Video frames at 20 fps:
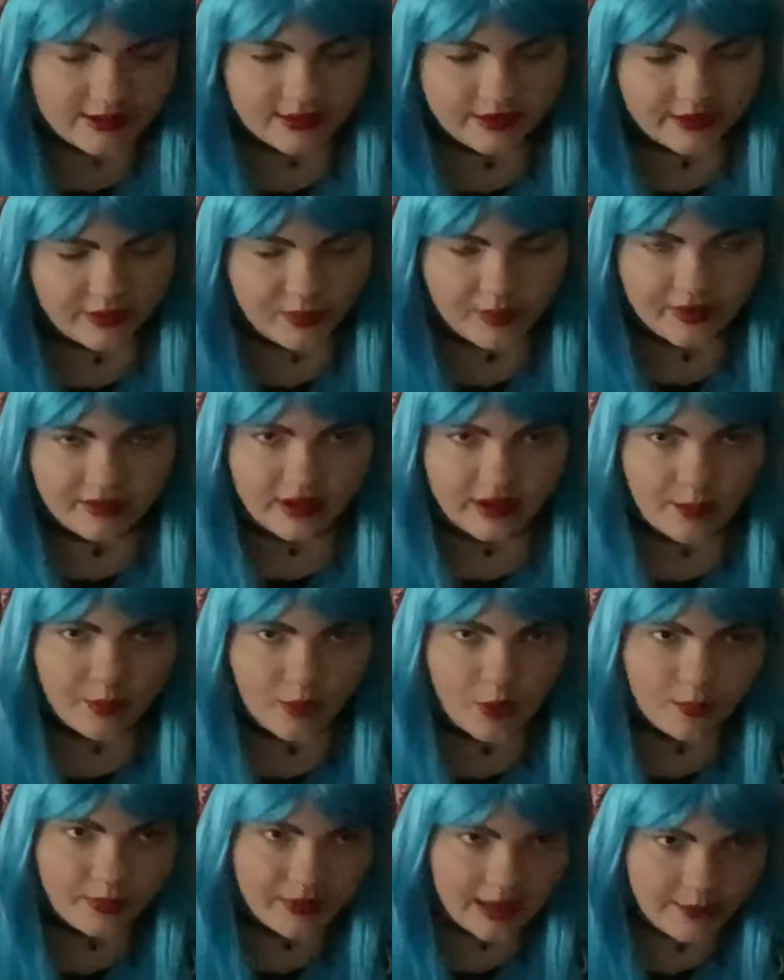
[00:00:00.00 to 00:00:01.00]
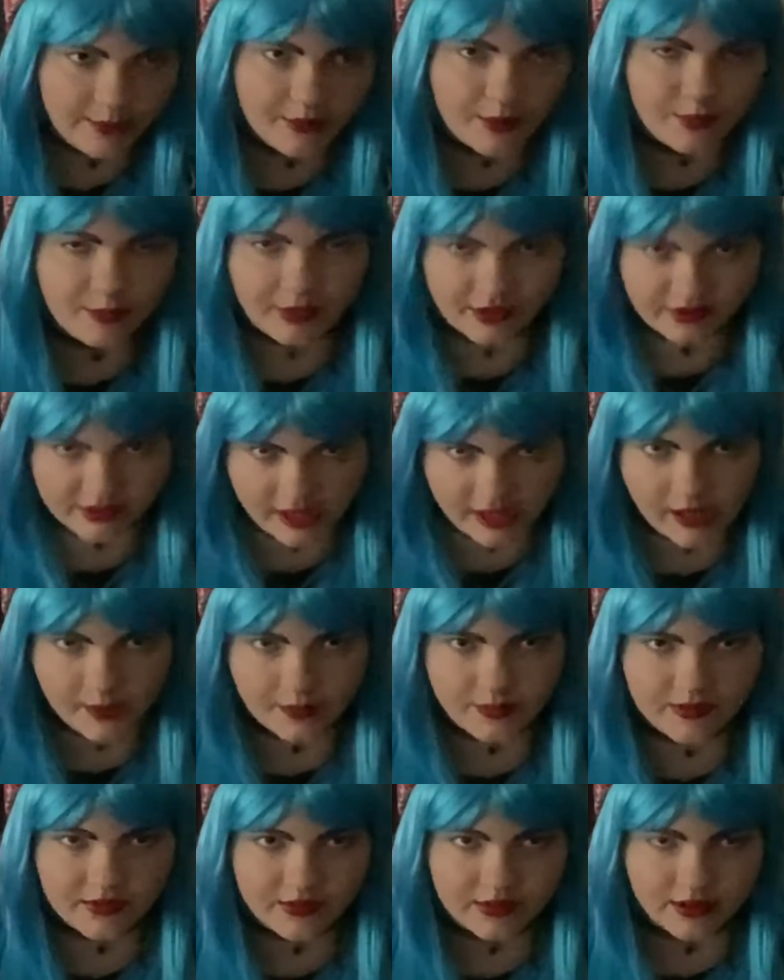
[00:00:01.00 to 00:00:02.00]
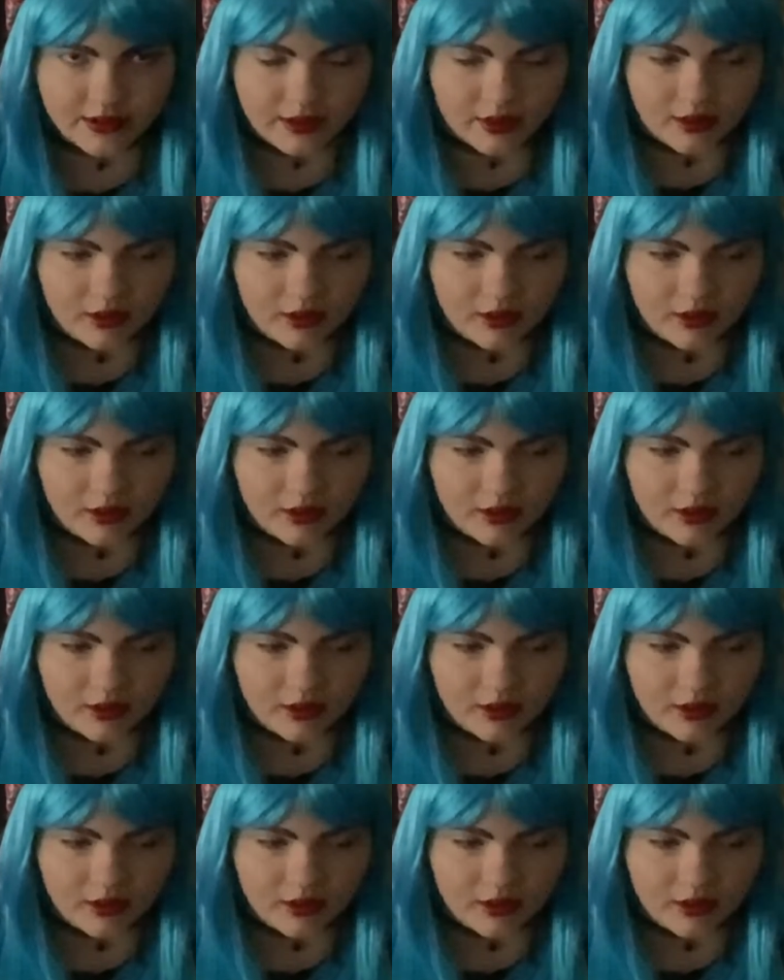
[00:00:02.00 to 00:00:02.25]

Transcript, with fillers: ich immer sehr Probleme mit mir selbst